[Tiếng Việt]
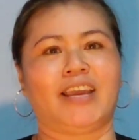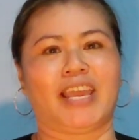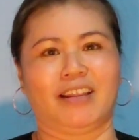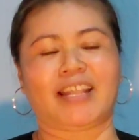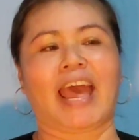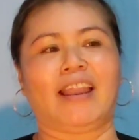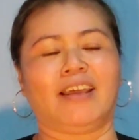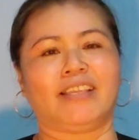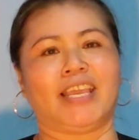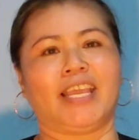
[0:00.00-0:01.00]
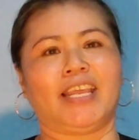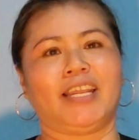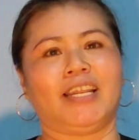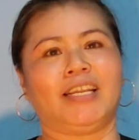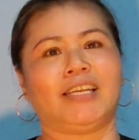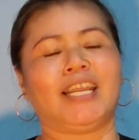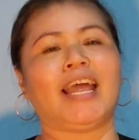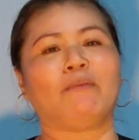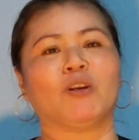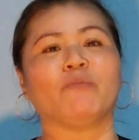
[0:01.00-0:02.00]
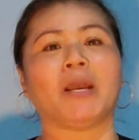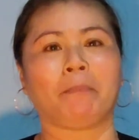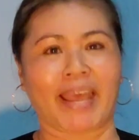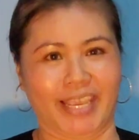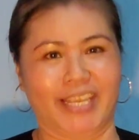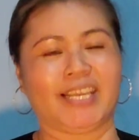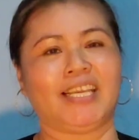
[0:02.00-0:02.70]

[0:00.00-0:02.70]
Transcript: Hiện tại là chị đi làm công nhân may.